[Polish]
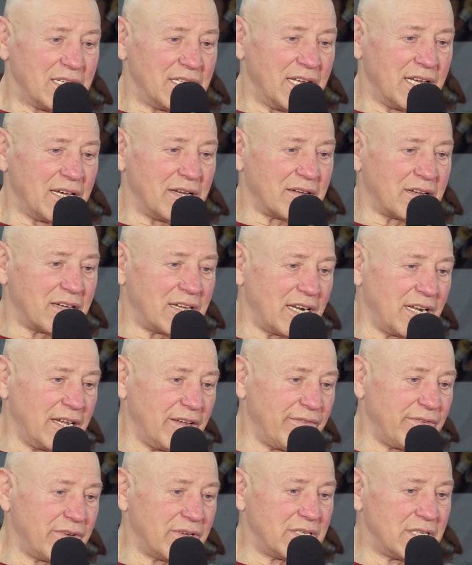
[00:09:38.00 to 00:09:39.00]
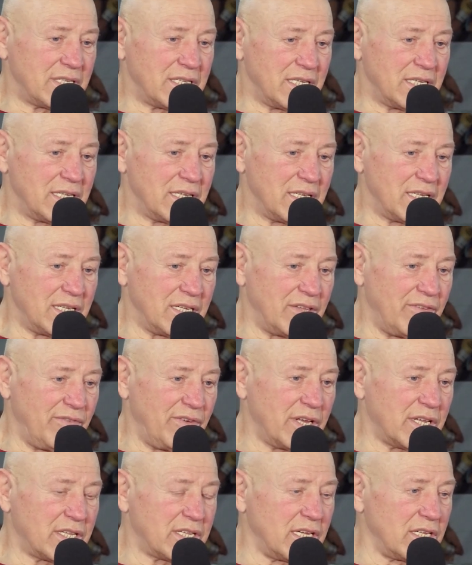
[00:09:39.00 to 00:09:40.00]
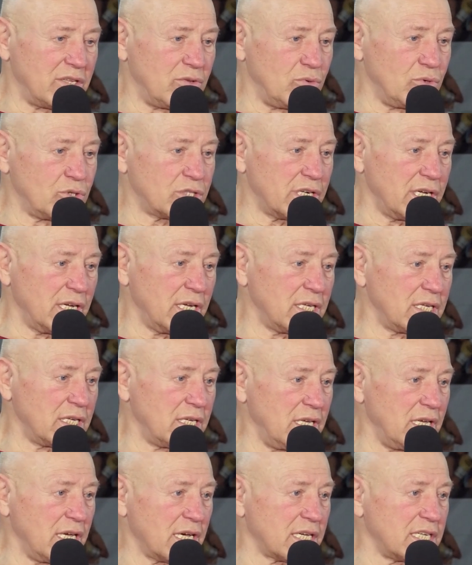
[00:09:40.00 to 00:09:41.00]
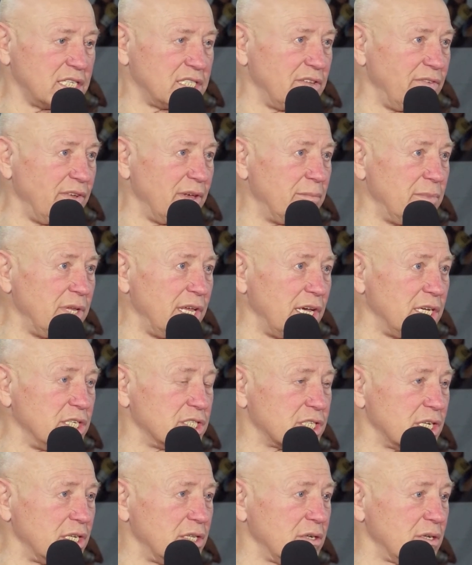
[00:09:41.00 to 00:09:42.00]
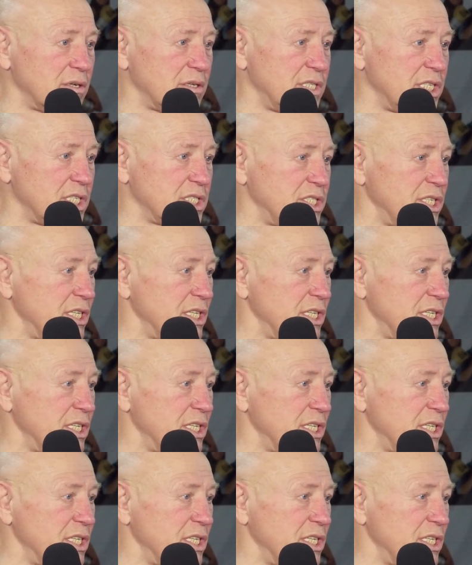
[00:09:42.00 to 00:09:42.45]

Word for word: nie wiem, gryf, dwie te duże i jakieś dwie mniejsze. No, gdzieś